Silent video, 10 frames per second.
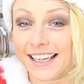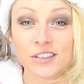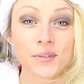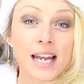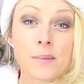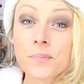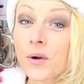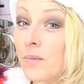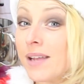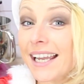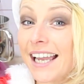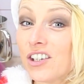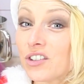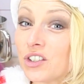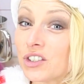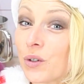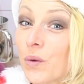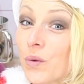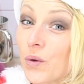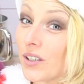Et donc la première gagnante de ce
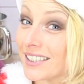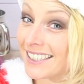concours,